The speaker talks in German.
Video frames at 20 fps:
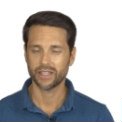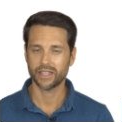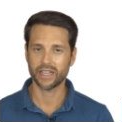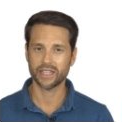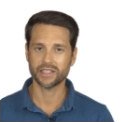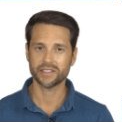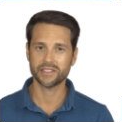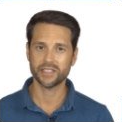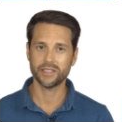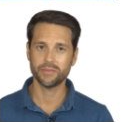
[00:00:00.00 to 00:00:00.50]

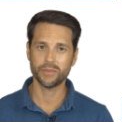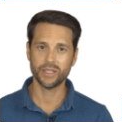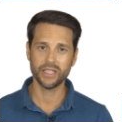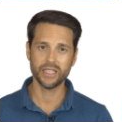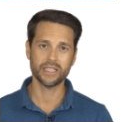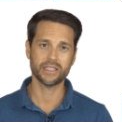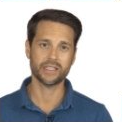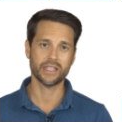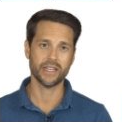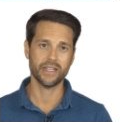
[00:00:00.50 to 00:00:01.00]
Ganz im
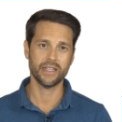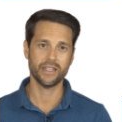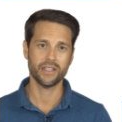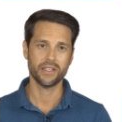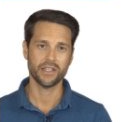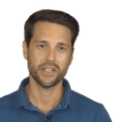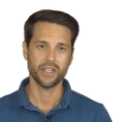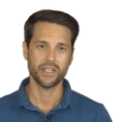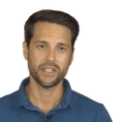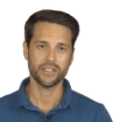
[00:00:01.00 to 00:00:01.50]
Gegenteil.
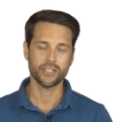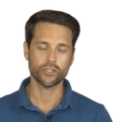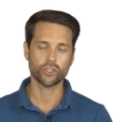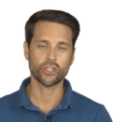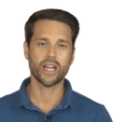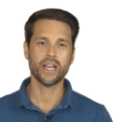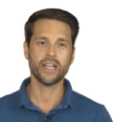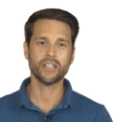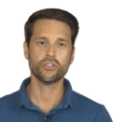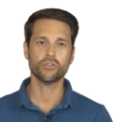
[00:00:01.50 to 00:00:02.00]
Der
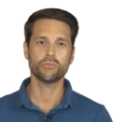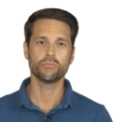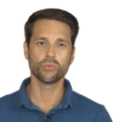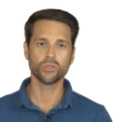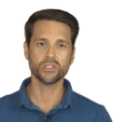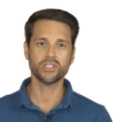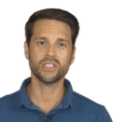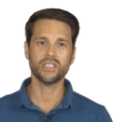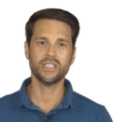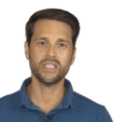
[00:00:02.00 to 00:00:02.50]
Staat
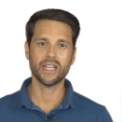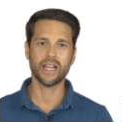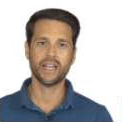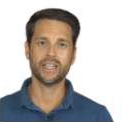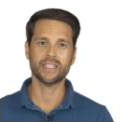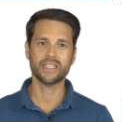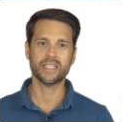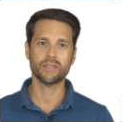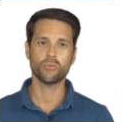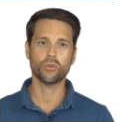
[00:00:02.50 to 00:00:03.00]
muss in
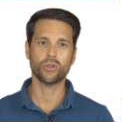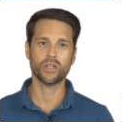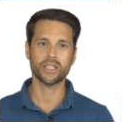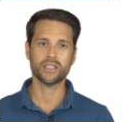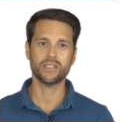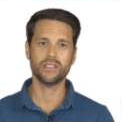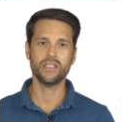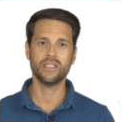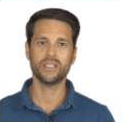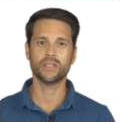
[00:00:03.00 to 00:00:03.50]
einer
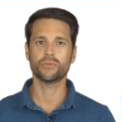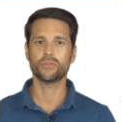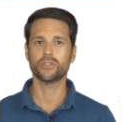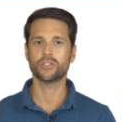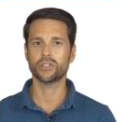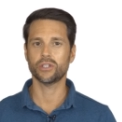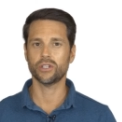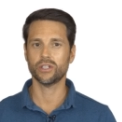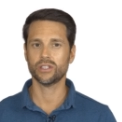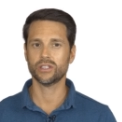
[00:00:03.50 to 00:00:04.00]
Demokratie dafür
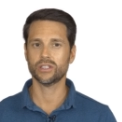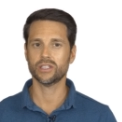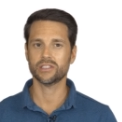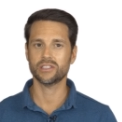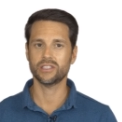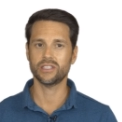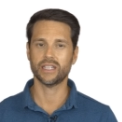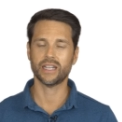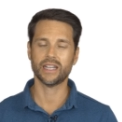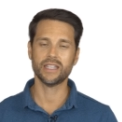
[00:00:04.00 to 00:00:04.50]
sorgen, dass
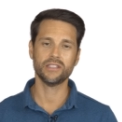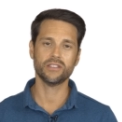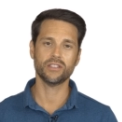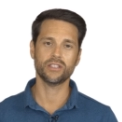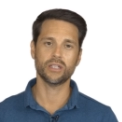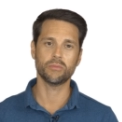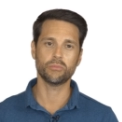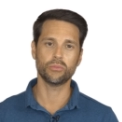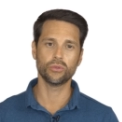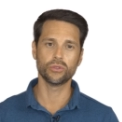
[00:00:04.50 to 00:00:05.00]
die Rechte
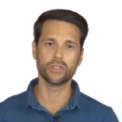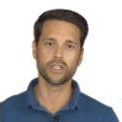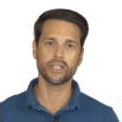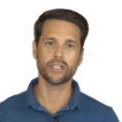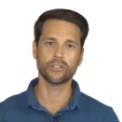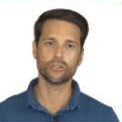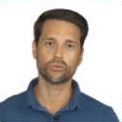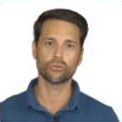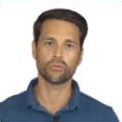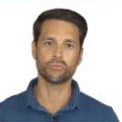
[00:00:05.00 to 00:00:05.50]
der
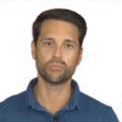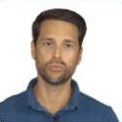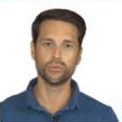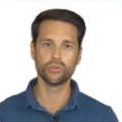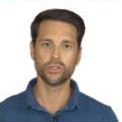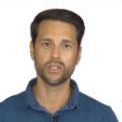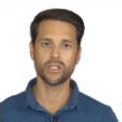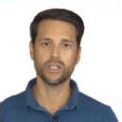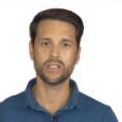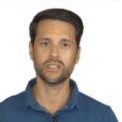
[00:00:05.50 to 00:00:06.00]
Bürgerinnen und
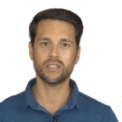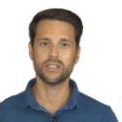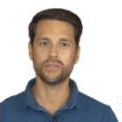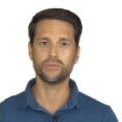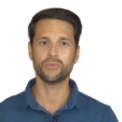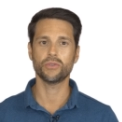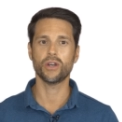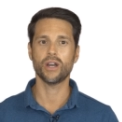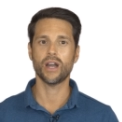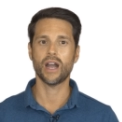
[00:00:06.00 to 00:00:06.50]
Bürger, die
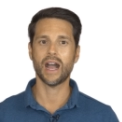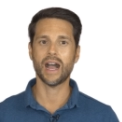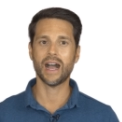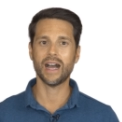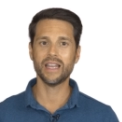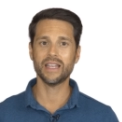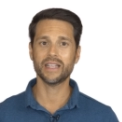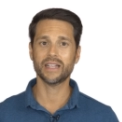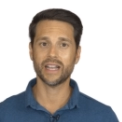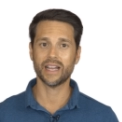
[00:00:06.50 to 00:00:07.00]
für
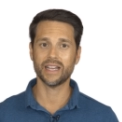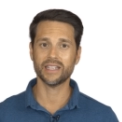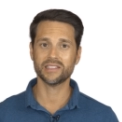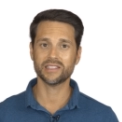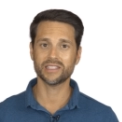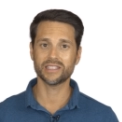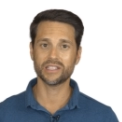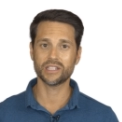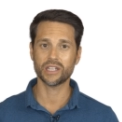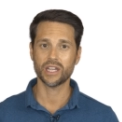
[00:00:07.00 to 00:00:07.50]
alle gleich
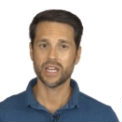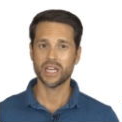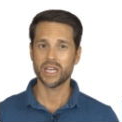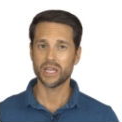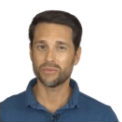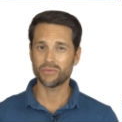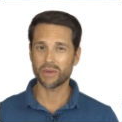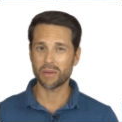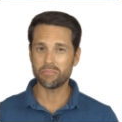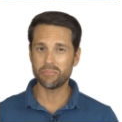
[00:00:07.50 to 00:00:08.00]
sind,
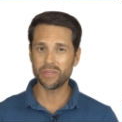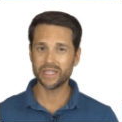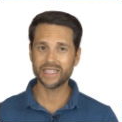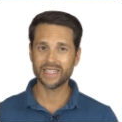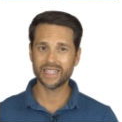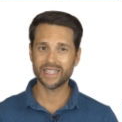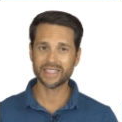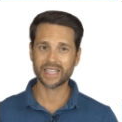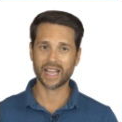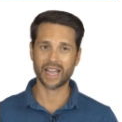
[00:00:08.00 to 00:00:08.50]

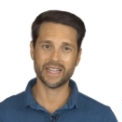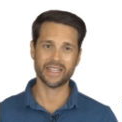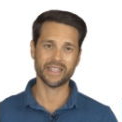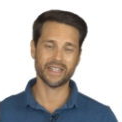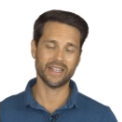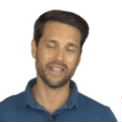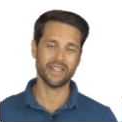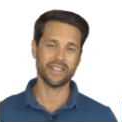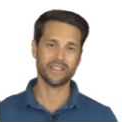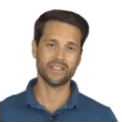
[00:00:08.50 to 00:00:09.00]
verbindlich
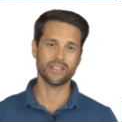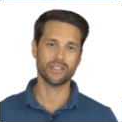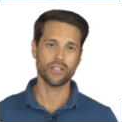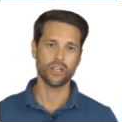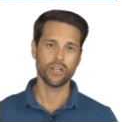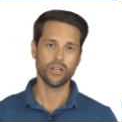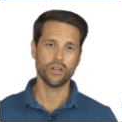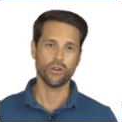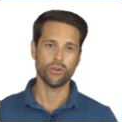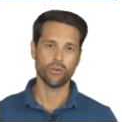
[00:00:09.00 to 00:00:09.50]
eingehalten
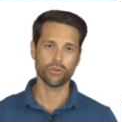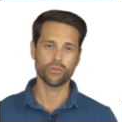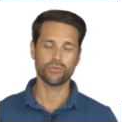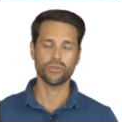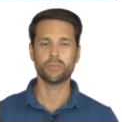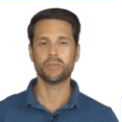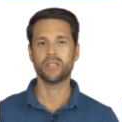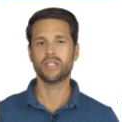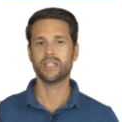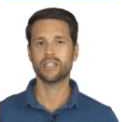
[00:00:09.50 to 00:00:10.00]
und
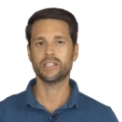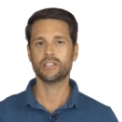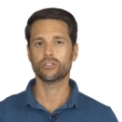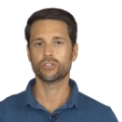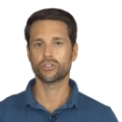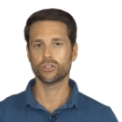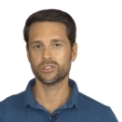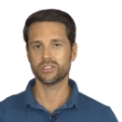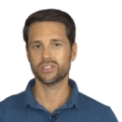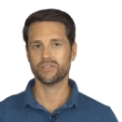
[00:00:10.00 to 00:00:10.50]
verbindlich
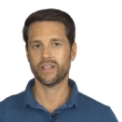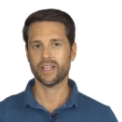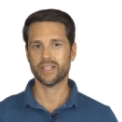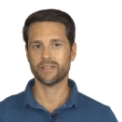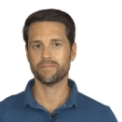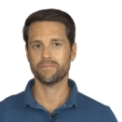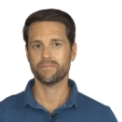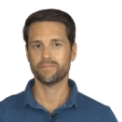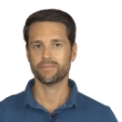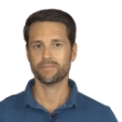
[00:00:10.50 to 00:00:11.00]
geschützt
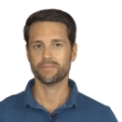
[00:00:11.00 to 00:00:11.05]
werden.